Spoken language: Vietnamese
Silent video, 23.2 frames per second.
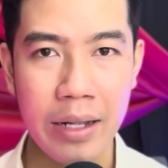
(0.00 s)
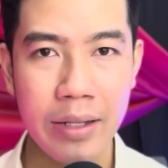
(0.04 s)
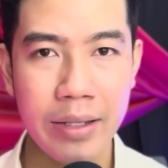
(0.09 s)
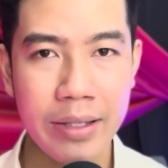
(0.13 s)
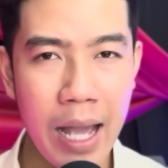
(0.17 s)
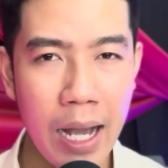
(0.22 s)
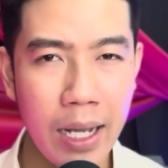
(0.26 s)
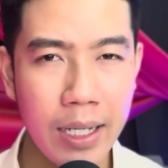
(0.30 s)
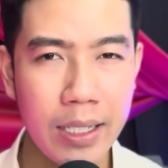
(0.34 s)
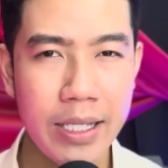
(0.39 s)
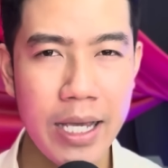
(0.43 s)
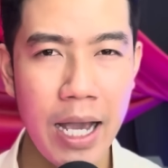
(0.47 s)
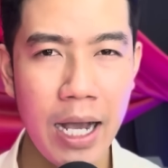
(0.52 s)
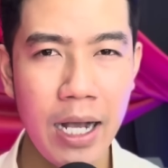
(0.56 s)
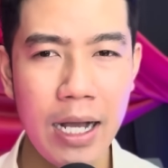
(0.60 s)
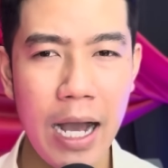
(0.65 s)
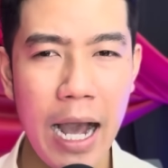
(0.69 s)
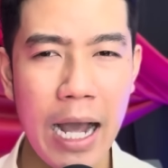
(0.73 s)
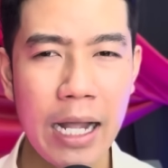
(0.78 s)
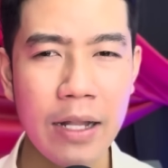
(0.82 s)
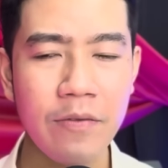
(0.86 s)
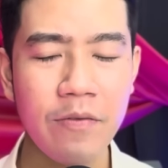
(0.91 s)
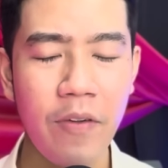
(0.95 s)
chắc chắn
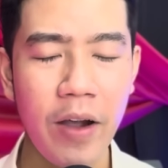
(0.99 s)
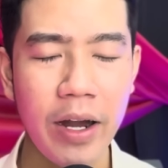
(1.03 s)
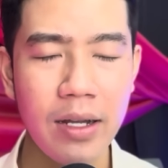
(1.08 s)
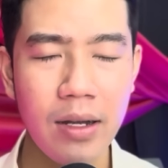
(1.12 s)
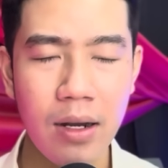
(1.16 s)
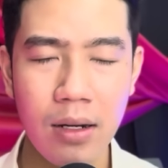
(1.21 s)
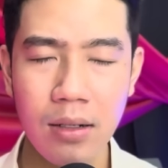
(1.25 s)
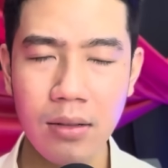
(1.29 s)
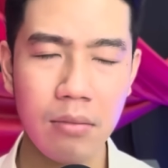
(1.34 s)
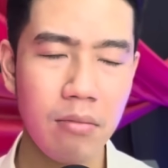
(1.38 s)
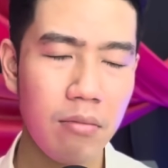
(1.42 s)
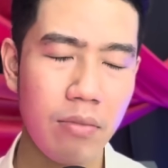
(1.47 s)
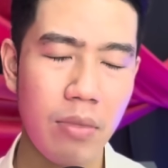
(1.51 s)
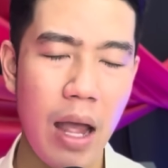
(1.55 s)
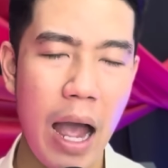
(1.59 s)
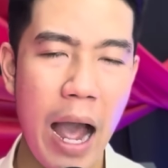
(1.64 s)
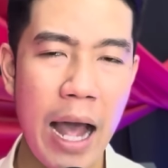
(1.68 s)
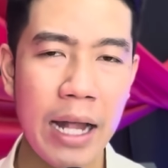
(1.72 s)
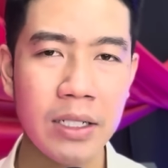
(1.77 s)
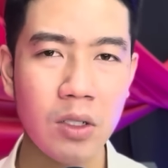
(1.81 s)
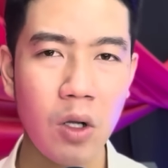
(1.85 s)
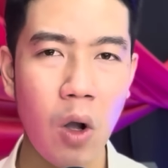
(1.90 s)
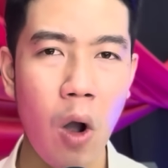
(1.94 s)
anh phải đứng
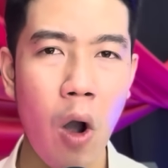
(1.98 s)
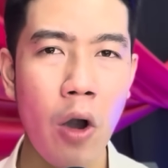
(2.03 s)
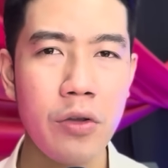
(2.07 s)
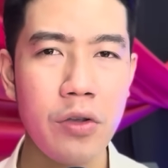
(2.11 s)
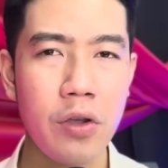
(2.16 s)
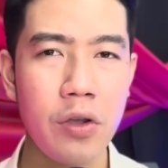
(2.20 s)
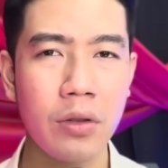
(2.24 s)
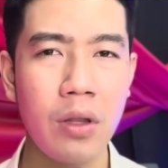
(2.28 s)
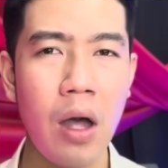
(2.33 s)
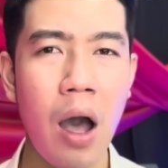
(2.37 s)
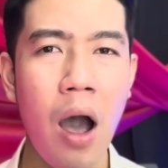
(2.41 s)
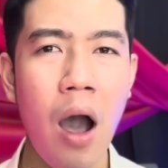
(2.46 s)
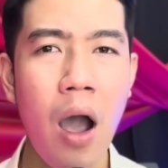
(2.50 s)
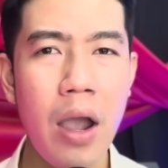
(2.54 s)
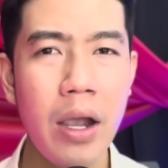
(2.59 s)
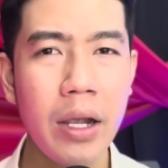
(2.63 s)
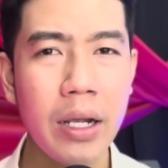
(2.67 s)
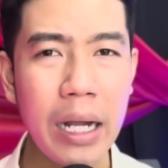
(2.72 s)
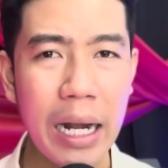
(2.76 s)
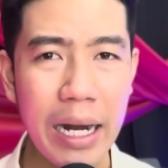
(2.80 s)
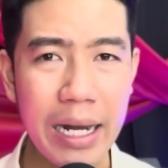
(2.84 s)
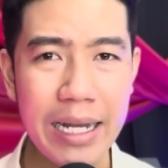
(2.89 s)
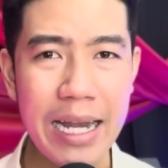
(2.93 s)
anh coi cho tới
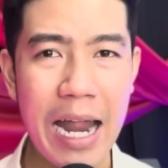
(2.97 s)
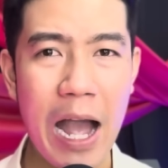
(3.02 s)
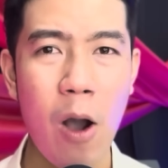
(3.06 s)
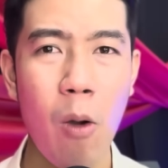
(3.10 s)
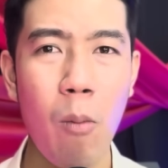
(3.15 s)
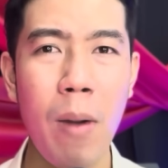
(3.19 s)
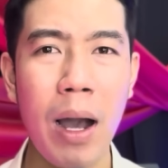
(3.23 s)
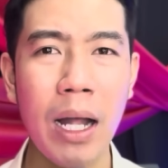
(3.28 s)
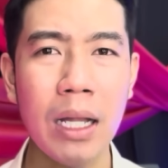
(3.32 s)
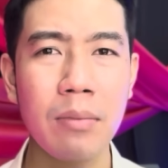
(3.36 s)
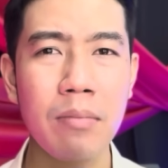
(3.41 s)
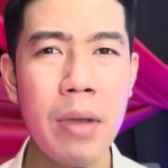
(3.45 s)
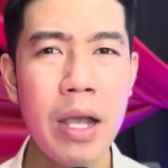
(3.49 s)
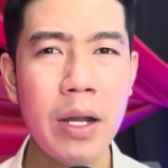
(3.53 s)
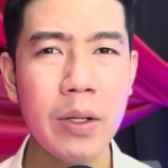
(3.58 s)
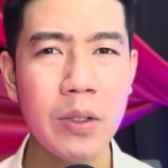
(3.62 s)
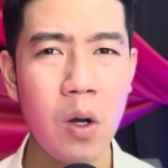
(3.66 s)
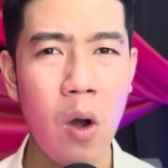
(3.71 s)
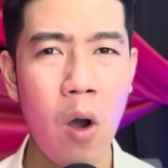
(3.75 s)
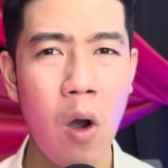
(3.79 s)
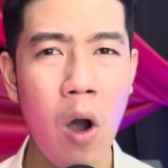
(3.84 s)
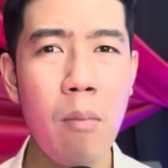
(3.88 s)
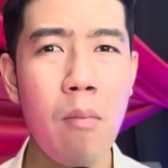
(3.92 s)
khi nào mà anh biết
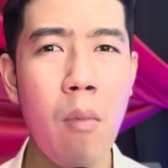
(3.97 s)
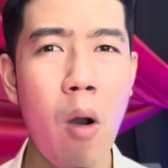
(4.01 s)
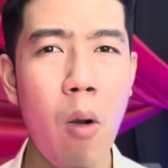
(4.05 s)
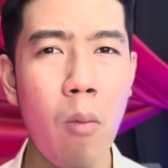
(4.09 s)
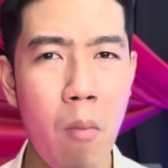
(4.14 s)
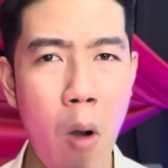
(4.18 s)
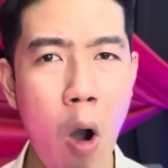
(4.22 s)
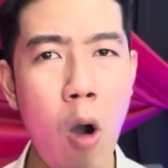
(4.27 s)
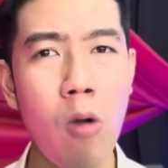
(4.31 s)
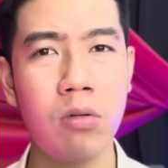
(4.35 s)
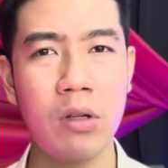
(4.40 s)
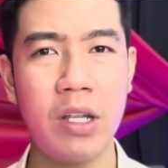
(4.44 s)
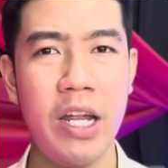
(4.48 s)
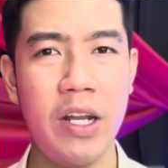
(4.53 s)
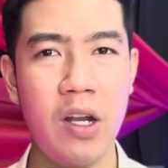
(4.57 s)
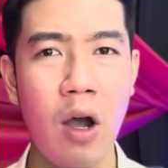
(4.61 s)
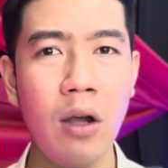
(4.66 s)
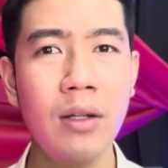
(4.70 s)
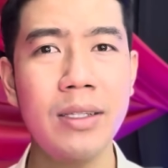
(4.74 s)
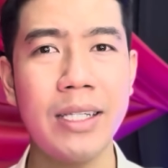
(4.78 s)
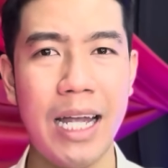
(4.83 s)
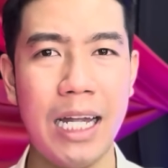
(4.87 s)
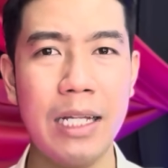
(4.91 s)
rõ mồn một về
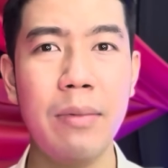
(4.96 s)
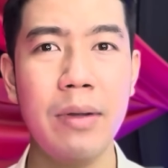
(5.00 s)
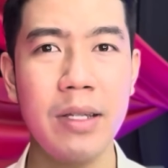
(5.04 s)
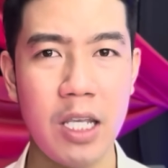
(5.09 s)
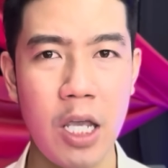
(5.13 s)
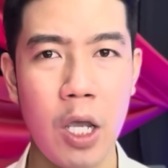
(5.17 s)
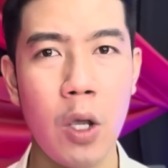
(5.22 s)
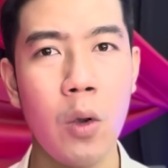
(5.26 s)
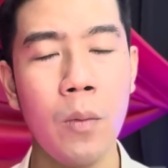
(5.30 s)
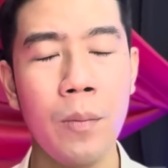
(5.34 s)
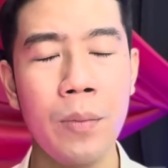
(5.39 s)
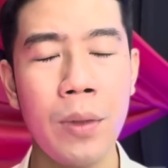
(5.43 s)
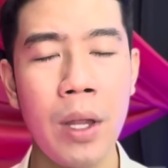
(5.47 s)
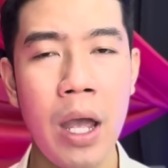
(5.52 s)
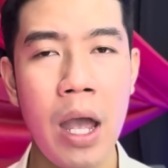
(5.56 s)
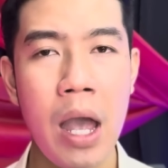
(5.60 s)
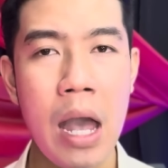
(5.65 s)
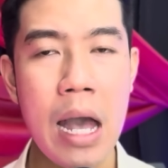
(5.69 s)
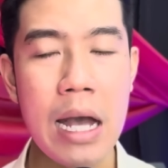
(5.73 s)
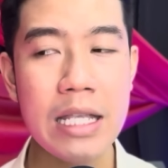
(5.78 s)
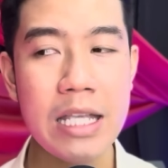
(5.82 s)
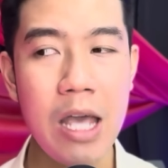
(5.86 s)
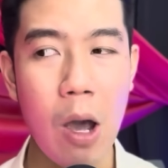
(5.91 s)
nó thì anh mới chịu.
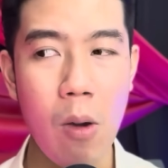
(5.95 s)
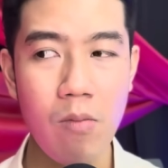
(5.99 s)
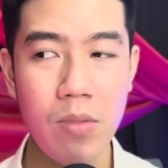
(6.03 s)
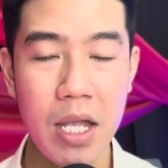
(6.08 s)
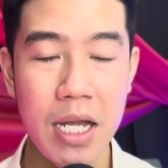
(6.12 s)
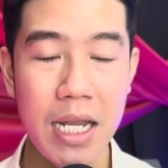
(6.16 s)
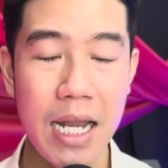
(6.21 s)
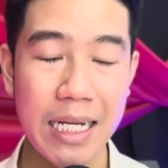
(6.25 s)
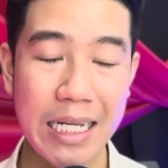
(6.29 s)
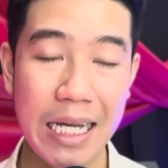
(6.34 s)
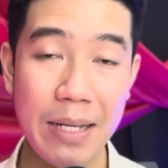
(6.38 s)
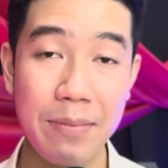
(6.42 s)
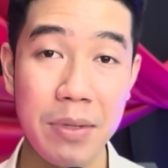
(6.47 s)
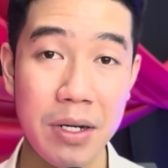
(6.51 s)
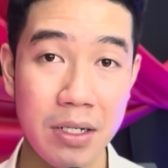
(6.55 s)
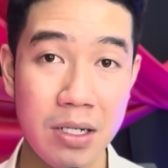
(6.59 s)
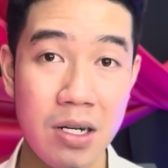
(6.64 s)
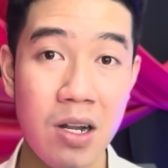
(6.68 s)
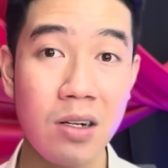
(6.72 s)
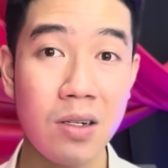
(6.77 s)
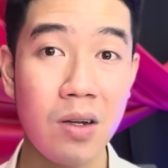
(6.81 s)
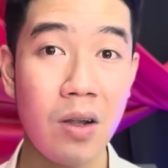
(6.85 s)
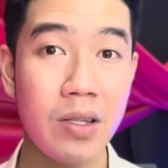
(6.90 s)
Giống như là cái mương
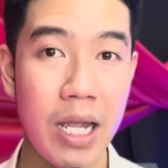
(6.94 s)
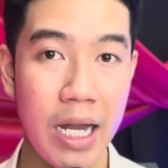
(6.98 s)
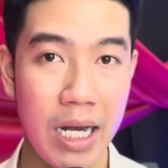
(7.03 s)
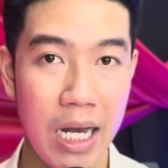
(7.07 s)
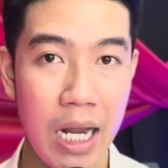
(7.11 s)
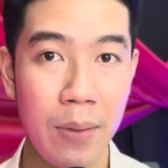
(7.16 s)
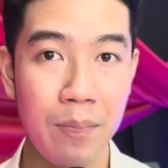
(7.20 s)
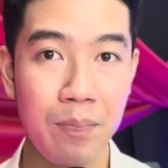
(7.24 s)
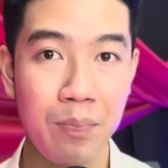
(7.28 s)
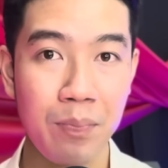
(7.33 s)
nước đó vậy đó.